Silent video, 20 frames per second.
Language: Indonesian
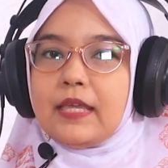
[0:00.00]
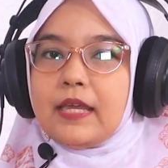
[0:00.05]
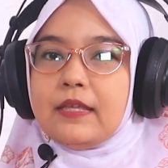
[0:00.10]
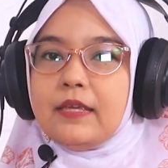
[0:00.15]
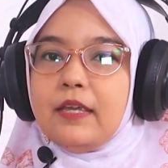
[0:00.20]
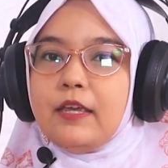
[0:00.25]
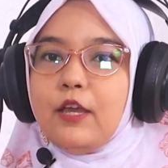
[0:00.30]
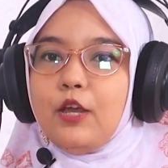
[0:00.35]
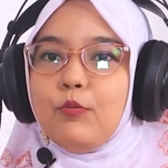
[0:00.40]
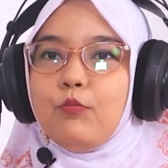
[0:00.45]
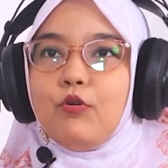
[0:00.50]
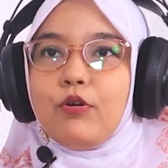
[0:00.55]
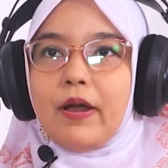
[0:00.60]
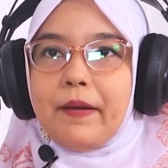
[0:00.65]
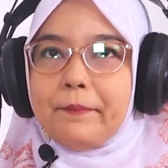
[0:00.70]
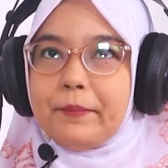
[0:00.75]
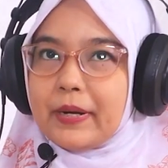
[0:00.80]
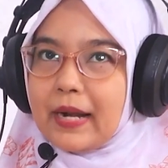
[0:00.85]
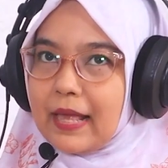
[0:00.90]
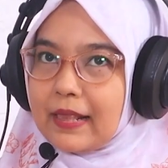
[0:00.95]
Jadi
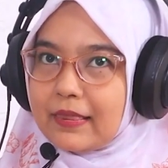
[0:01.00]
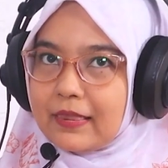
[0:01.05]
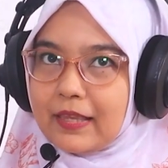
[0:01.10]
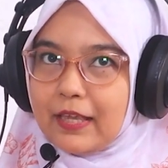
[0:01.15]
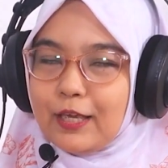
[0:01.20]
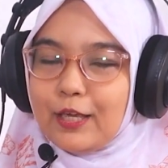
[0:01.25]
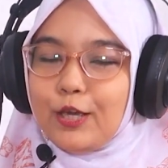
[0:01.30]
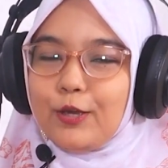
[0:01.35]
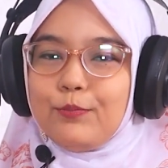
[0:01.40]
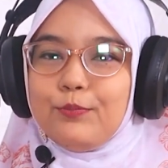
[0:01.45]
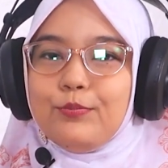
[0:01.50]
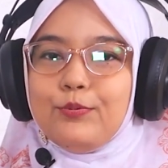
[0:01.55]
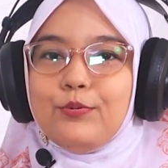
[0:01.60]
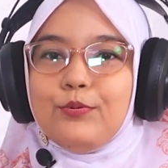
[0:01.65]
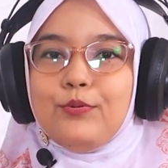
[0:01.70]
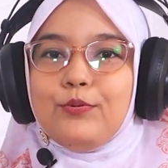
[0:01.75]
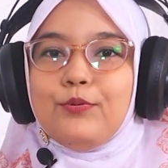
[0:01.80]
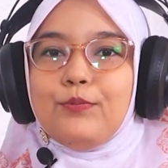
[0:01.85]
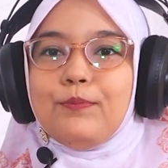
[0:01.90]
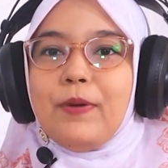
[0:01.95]
bukan berarti
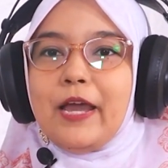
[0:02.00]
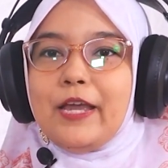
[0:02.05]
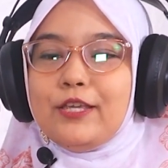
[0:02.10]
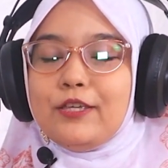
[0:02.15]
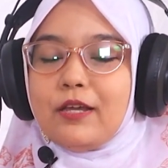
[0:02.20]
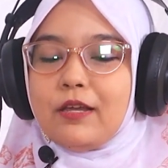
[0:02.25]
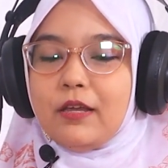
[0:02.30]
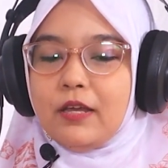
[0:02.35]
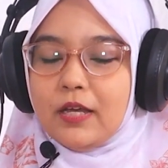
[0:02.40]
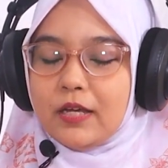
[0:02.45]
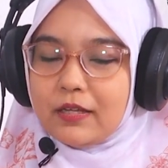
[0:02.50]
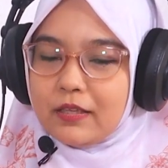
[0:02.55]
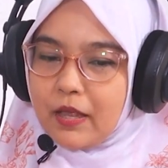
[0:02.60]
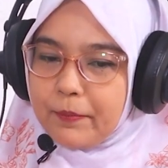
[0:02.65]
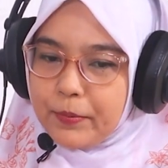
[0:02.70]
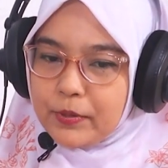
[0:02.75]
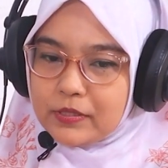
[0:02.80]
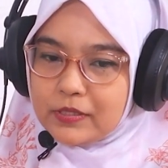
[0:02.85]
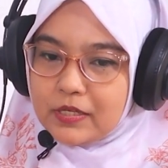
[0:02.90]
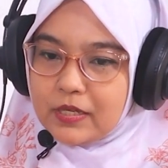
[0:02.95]
ibu bayinya
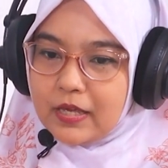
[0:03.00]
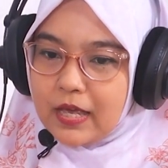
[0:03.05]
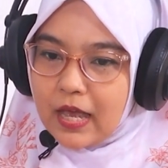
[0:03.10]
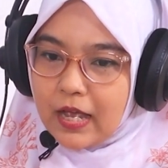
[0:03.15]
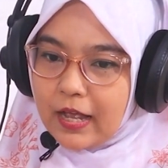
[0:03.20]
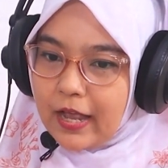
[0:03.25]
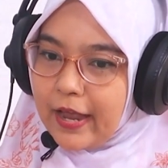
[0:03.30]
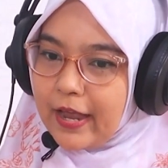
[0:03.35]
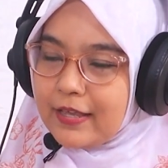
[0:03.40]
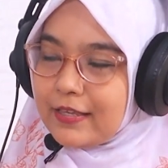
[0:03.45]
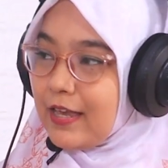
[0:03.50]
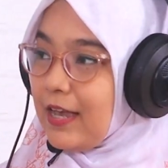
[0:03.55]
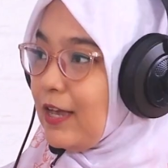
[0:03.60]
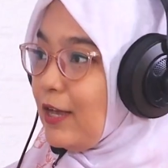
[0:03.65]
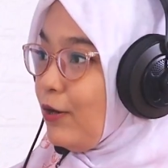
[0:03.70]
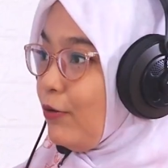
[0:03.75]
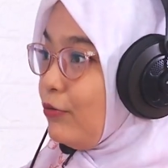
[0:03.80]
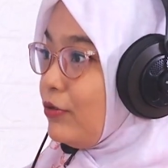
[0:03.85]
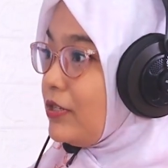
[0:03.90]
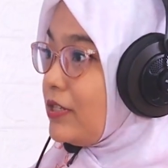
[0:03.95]
kenapa sih ya kayaknya
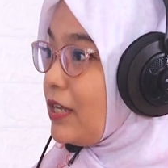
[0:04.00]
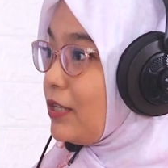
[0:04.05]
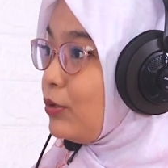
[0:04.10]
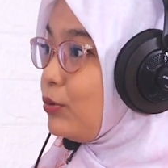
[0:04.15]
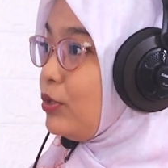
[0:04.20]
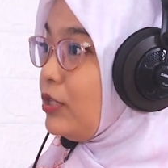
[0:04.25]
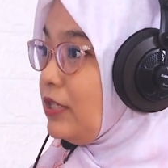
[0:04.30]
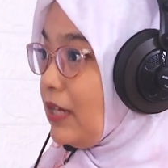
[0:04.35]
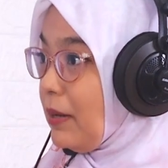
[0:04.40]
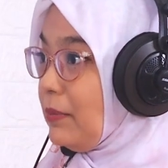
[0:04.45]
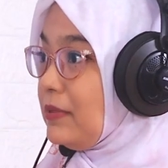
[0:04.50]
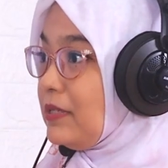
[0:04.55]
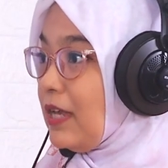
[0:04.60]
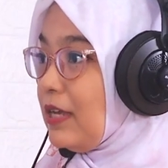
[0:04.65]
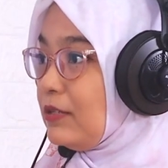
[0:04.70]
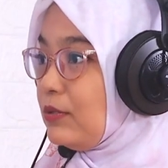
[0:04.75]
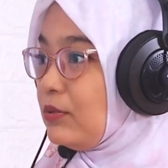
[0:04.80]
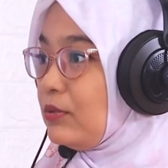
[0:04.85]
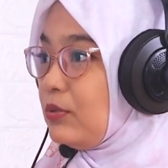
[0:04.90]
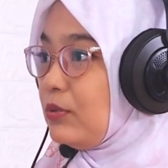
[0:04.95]
udah satu jam
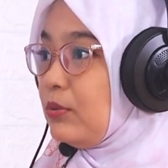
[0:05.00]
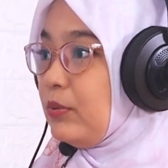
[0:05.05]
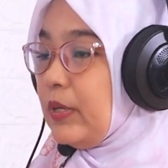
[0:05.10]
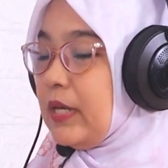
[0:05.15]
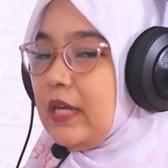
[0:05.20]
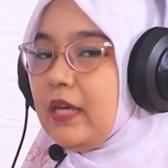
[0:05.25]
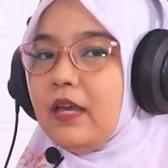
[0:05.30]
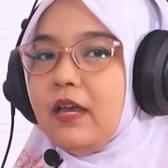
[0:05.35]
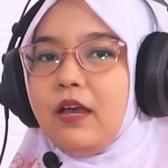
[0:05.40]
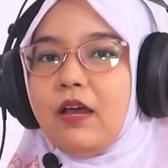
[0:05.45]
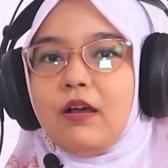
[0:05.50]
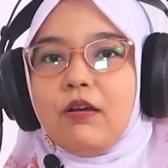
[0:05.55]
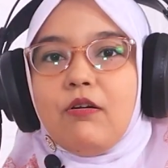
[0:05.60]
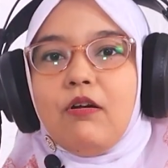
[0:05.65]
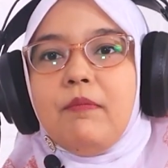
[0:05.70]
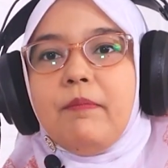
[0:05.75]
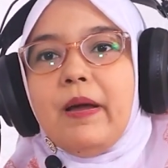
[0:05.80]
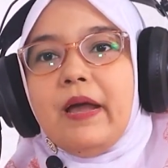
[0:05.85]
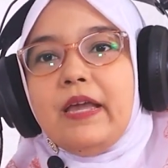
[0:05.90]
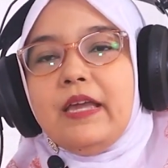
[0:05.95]
saya susui
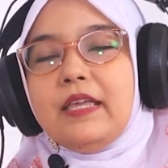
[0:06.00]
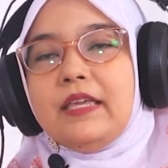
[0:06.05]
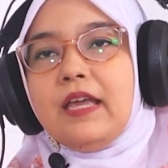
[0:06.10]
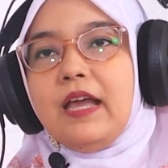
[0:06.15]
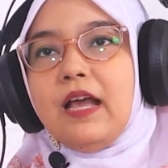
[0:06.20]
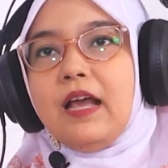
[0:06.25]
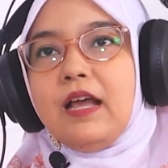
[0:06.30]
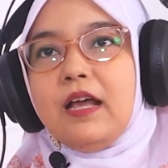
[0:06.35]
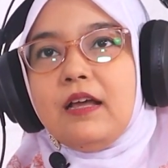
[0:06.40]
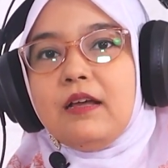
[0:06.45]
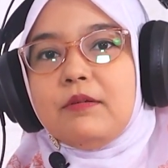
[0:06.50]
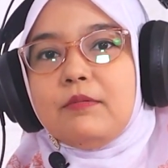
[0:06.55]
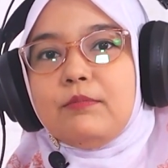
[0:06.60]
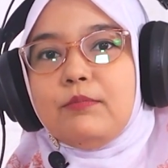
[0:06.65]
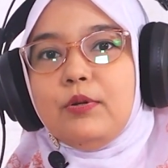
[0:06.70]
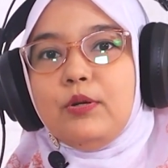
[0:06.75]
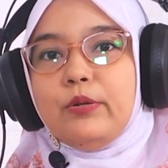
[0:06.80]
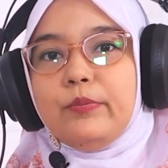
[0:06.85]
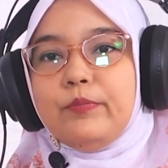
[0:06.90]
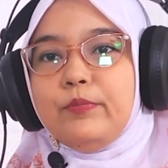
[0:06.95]
kok bayinya
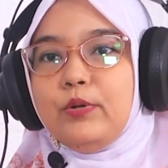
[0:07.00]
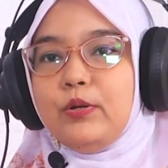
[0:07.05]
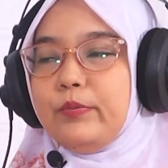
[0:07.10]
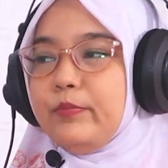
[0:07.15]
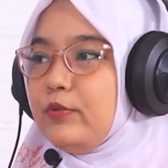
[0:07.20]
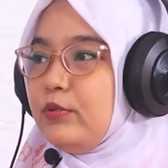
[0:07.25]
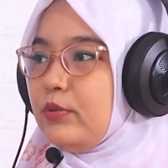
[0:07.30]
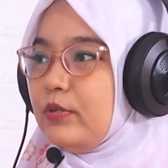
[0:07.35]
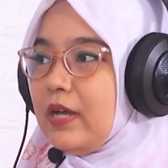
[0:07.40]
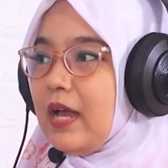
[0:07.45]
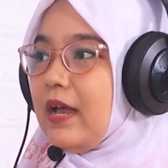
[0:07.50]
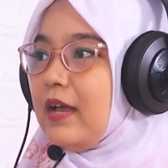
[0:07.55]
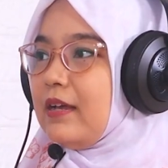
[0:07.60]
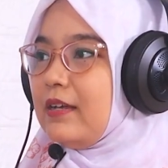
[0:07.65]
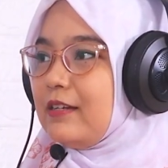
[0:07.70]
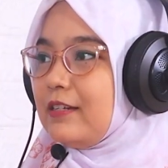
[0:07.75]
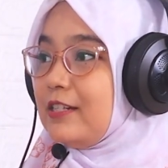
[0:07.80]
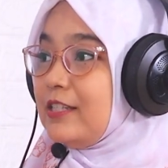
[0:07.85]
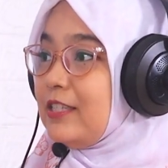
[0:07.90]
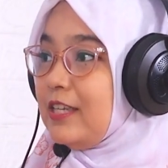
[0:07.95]
belum belum
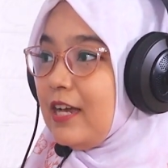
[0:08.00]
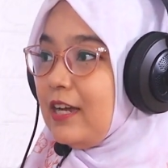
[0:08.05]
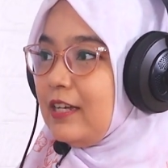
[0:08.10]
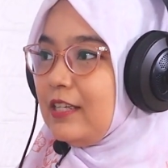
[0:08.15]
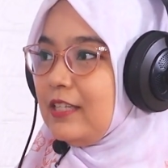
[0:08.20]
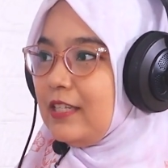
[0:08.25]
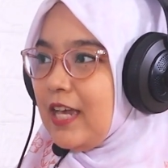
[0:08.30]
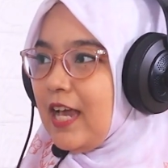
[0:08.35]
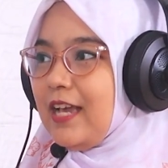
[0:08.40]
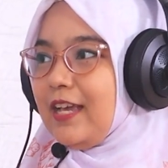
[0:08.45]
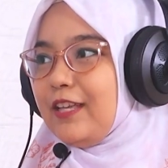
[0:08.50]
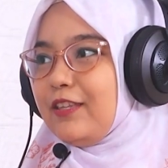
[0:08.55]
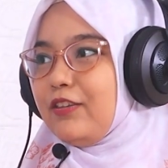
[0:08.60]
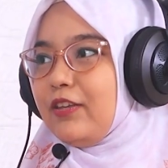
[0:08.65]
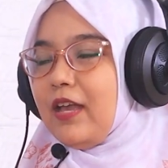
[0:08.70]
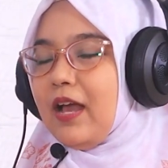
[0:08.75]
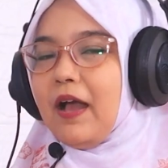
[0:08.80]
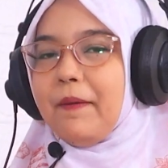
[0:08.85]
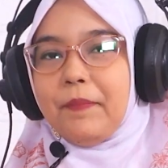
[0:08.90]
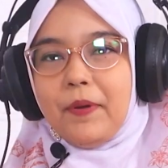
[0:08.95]
juga kenyang kenyang
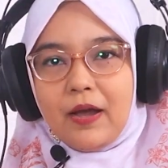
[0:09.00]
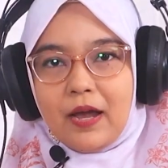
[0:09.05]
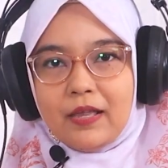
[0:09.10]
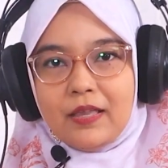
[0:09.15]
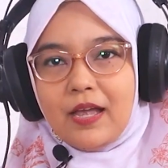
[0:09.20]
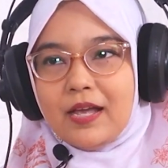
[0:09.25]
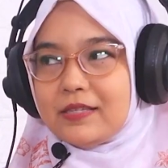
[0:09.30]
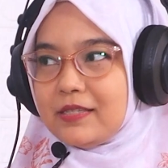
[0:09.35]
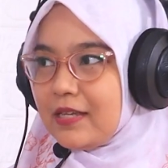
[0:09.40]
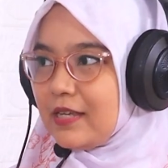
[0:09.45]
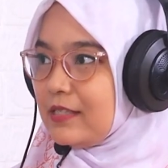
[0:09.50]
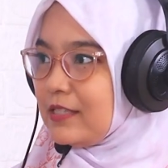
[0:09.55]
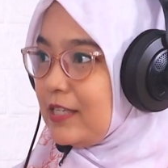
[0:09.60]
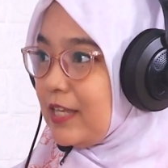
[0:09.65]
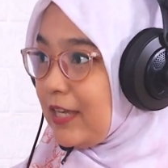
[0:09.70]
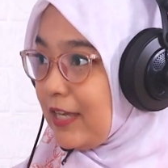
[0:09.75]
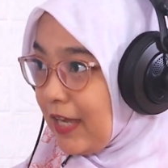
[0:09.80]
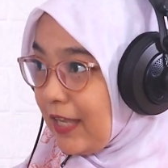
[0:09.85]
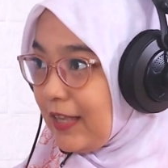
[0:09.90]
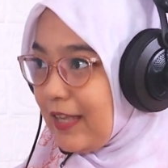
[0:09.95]
gitu ya. Apakah karena ASInya
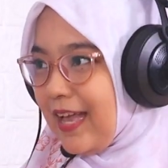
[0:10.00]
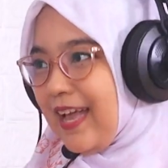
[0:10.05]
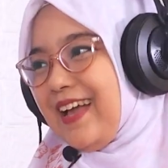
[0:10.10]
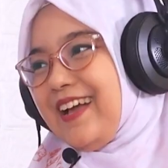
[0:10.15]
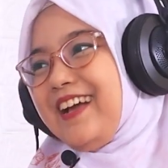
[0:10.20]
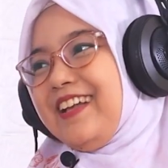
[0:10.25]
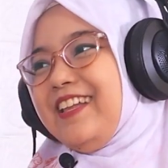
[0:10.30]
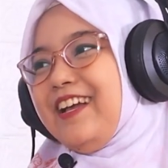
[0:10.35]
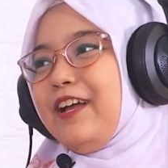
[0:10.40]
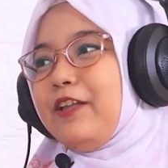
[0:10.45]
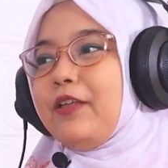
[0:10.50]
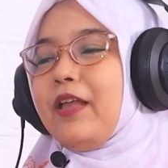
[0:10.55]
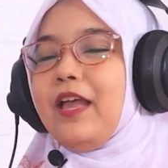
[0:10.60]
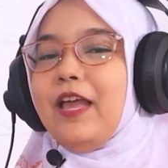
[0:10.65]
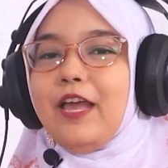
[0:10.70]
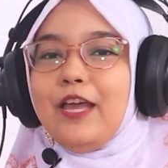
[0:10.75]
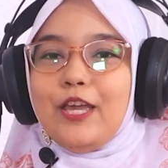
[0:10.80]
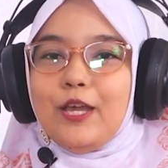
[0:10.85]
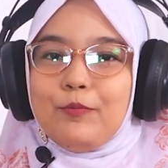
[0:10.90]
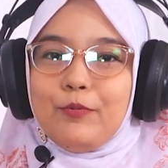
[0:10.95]
sedikit? Nah, kadang ibu iya. kan
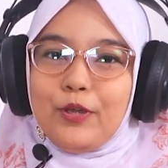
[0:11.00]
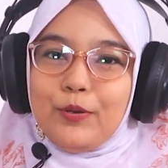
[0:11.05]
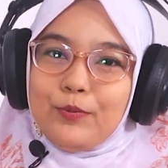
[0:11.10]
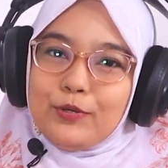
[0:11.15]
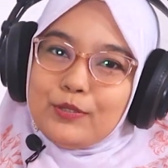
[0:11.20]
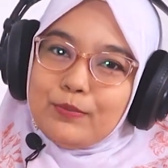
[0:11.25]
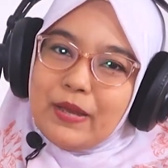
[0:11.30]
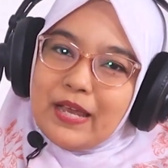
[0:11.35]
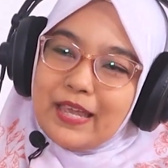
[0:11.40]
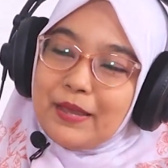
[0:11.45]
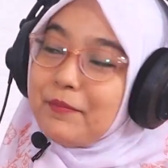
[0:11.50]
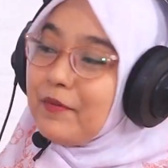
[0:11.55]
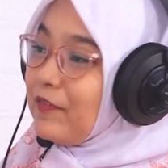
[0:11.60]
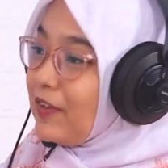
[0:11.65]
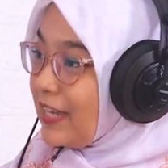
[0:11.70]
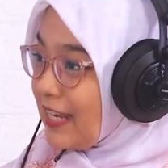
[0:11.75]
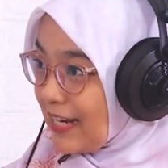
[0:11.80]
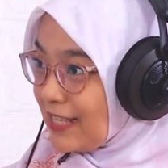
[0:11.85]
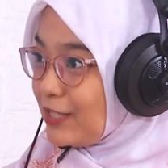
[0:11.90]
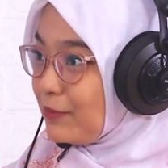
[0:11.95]
ibu-ibu sebagian
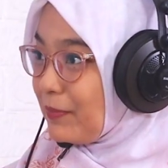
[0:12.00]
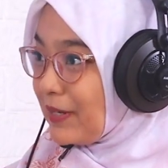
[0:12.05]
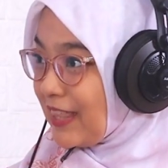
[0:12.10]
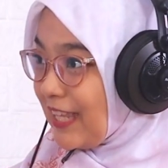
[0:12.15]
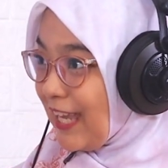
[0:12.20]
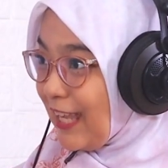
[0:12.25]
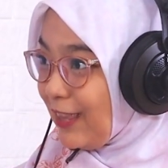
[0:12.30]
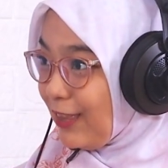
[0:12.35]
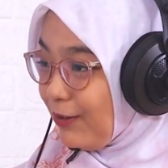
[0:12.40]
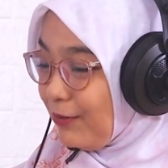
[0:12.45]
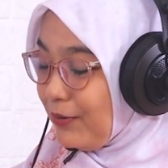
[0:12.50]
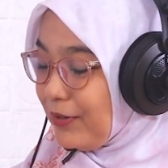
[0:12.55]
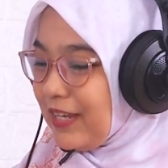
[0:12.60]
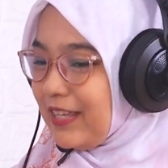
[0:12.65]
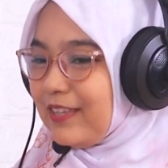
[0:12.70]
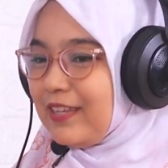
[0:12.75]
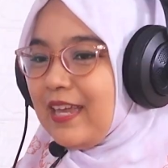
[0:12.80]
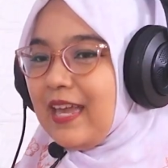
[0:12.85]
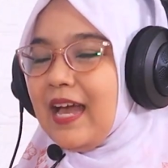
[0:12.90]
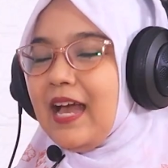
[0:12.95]
berpikiran seperti itu
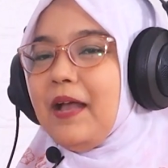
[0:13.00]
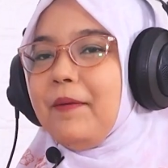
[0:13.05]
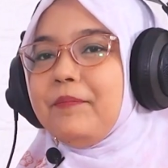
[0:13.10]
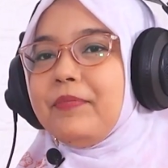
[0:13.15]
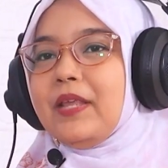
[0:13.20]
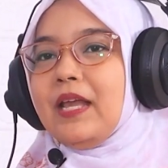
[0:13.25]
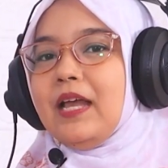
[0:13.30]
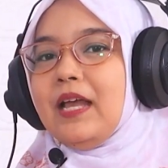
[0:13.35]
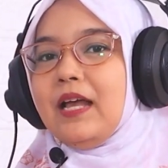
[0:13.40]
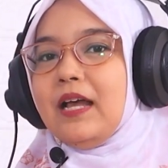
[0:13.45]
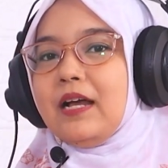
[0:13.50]
gitu ya.